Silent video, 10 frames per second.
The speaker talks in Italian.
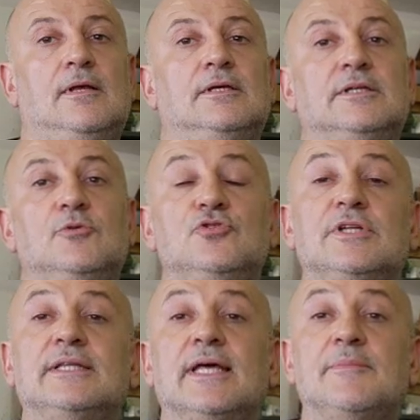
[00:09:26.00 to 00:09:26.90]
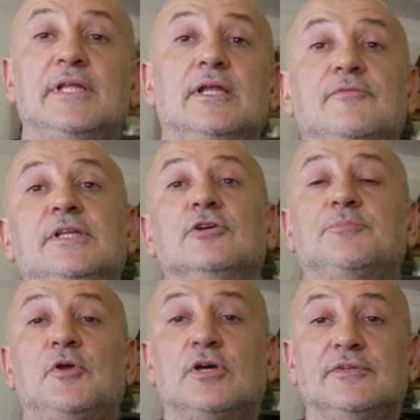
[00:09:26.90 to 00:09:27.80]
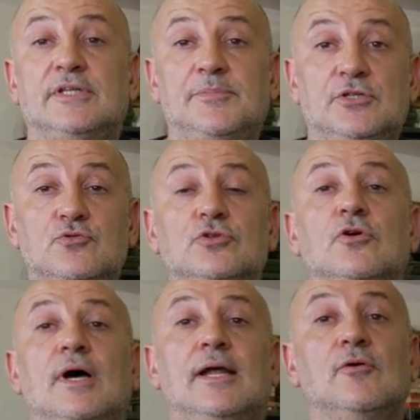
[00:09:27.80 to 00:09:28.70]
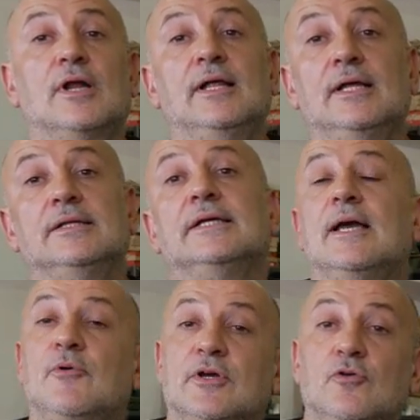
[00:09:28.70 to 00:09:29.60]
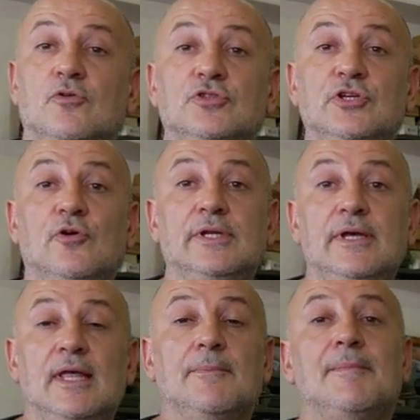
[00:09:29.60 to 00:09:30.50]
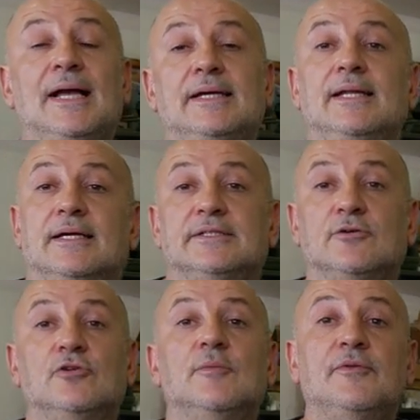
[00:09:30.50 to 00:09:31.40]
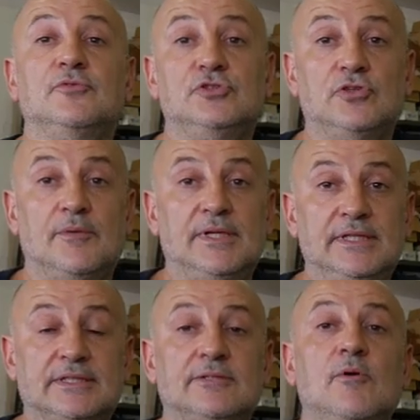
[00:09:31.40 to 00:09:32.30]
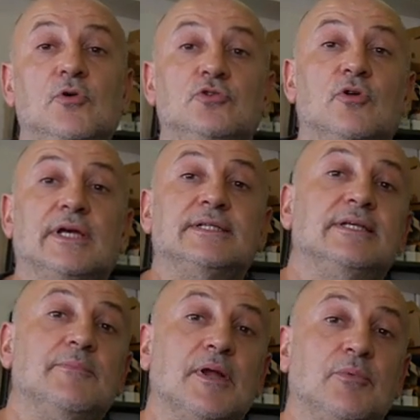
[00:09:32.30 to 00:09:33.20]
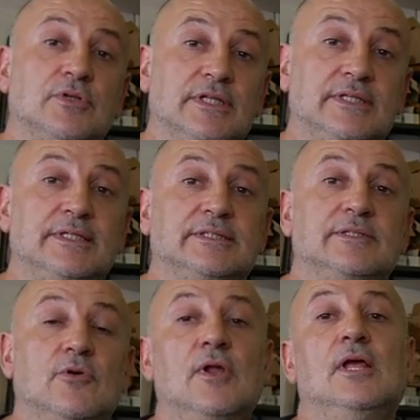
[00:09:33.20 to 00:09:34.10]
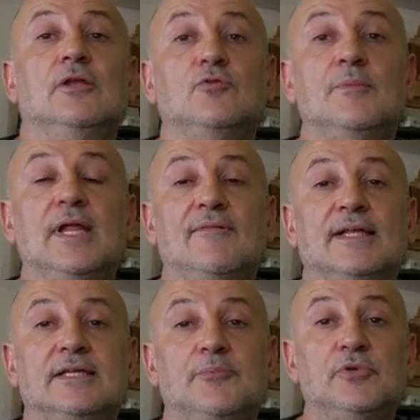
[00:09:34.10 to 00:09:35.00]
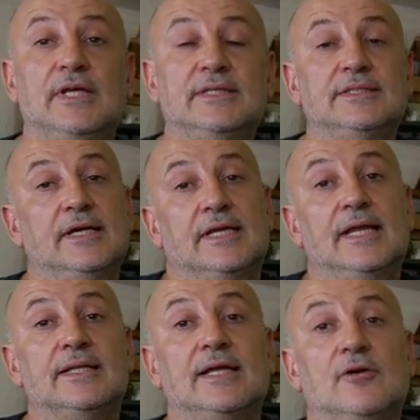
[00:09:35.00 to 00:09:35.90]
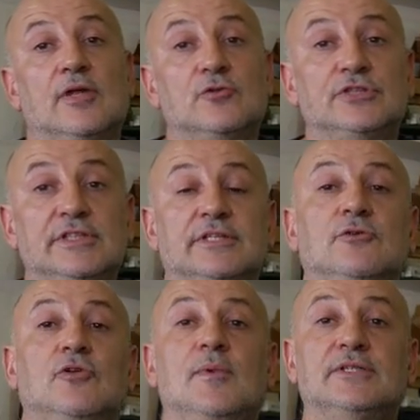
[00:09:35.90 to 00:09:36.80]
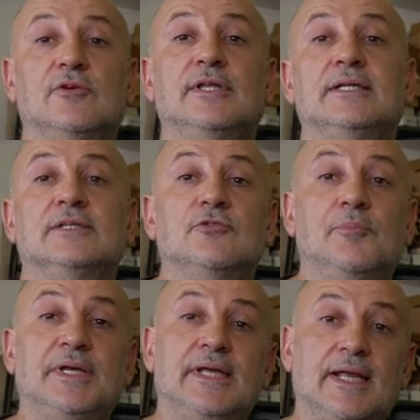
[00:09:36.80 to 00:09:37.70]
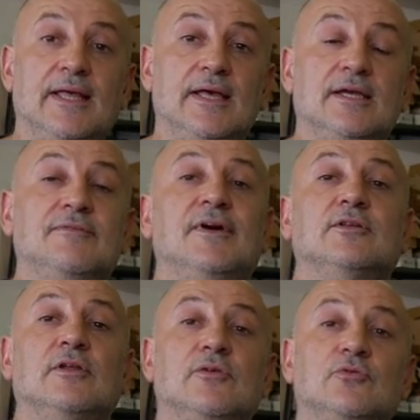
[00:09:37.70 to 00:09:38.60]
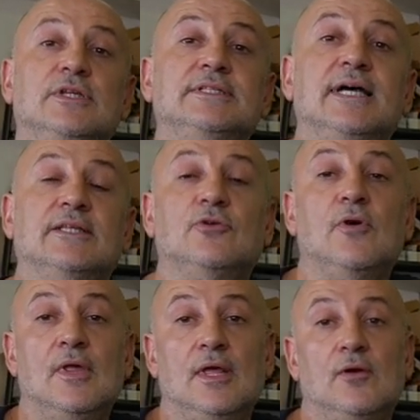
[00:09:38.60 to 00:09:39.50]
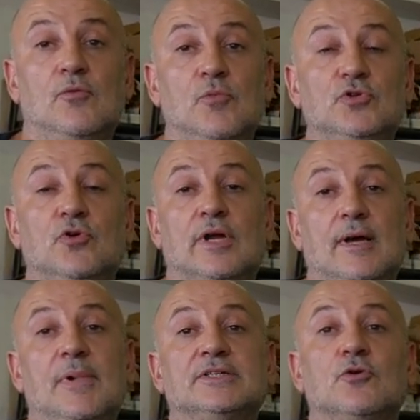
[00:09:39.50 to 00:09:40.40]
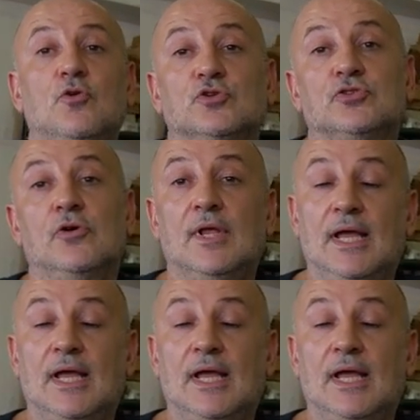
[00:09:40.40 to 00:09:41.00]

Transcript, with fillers: Siamo giunti al termine del video, spero che vi sia piaciuto. Allora, tiriamo le conclusioni. Macchina che secondo me funziona benissimo, motore che sembra potentissimo, 2000 watt di potenza, in realtà non è così, secondo me sono andati a sopperire il fatto di aver utilizzato un motore a basso costo